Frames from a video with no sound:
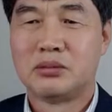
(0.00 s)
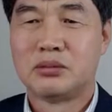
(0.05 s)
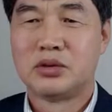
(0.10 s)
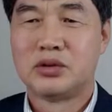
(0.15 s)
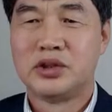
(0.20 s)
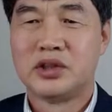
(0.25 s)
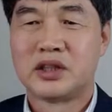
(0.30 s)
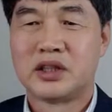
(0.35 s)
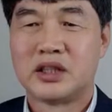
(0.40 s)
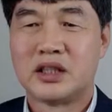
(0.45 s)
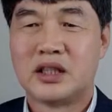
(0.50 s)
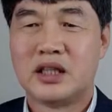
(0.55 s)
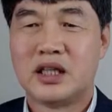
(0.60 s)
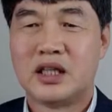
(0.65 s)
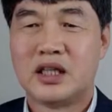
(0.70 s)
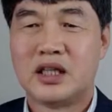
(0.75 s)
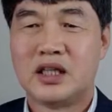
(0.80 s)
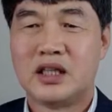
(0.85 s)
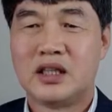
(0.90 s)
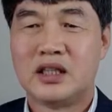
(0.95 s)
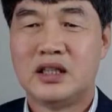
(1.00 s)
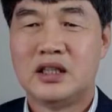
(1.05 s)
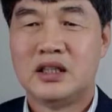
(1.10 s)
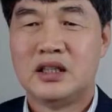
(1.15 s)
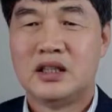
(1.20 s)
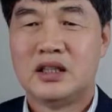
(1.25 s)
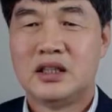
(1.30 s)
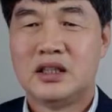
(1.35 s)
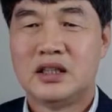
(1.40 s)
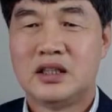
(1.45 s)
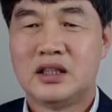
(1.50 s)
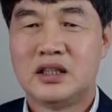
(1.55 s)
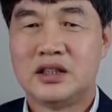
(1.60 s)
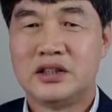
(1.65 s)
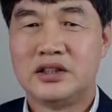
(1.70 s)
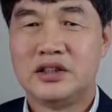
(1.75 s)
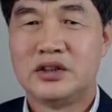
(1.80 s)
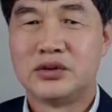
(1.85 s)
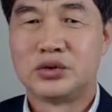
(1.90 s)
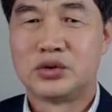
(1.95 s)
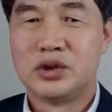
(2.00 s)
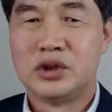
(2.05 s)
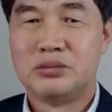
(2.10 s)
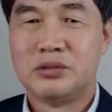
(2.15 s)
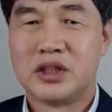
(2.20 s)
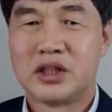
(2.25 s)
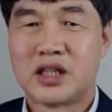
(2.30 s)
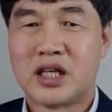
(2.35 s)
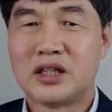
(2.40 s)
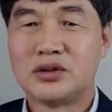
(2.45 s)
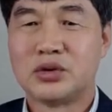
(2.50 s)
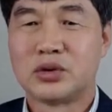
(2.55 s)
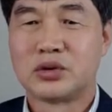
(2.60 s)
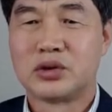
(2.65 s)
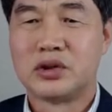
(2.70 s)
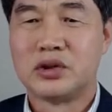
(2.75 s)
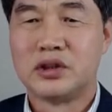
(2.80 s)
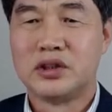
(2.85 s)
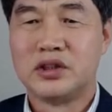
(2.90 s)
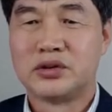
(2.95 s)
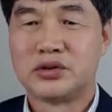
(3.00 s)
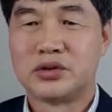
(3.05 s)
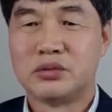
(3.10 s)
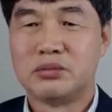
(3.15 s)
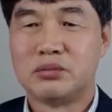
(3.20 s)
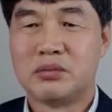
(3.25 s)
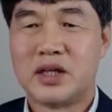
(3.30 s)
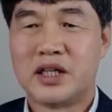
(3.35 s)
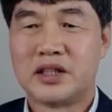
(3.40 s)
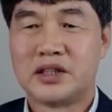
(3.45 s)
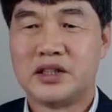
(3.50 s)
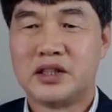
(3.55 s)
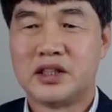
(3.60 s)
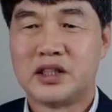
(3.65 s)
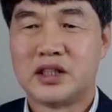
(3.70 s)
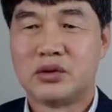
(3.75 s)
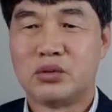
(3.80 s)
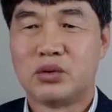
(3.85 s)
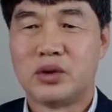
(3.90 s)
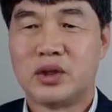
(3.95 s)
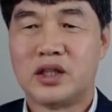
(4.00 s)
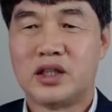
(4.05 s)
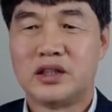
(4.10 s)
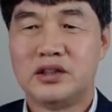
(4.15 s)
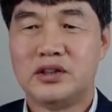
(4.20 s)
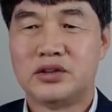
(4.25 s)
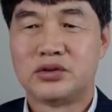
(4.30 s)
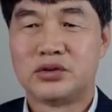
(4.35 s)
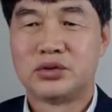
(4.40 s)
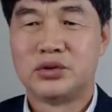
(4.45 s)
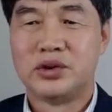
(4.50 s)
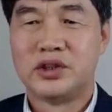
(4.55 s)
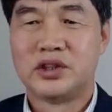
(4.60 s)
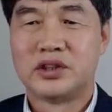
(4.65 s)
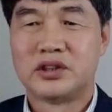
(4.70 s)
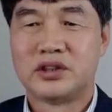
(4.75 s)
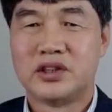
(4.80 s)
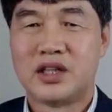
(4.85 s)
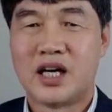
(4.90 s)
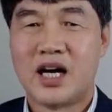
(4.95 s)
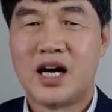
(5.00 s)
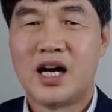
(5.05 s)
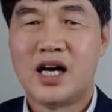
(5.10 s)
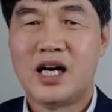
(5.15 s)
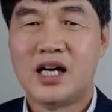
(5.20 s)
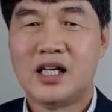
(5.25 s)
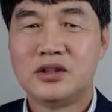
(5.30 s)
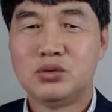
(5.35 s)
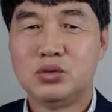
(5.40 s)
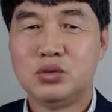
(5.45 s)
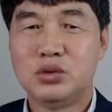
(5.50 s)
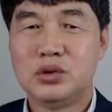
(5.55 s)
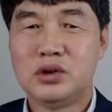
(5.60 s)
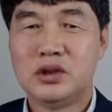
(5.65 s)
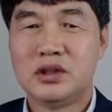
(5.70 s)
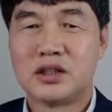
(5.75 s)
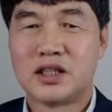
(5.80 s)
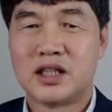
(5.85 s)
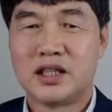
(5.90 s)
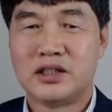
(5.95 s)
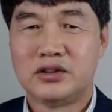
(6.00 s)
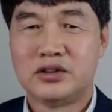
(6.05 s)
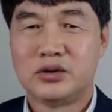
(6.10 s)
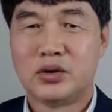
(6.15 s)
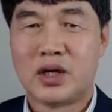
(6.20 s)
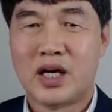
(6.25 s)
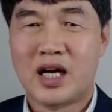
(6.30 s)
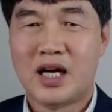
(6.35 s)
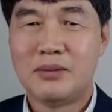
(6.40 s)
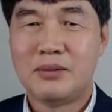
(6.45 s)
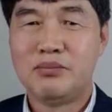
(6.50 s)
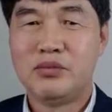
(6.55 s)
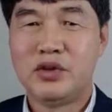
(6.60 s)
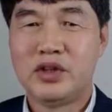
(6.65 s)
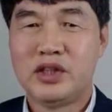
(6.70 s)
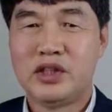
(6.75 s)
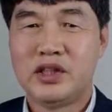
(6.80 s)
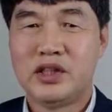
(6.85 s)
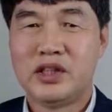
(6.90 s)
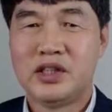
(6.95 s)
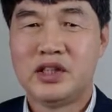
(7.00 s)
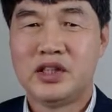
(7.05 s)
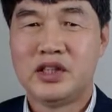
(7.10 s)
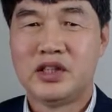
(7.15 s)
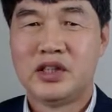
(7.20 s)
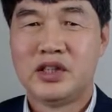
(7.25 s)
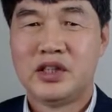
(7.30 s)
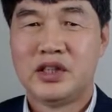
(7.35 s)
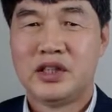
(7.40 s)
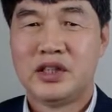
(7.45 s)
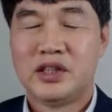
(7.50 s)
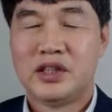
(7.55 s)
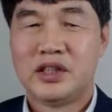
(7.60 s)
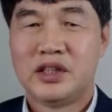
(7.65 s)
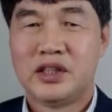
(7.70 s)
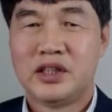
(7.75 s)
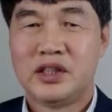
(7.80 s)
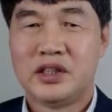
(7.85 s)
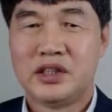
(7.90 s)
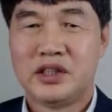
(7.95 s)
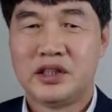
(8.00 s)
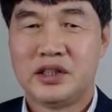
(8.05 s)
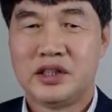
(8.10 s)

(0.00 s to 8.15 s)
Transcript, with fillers: 보니까 아, 예수님의 가족들 예수, 마리아와 예수의 그 아우들까지도 함께 에,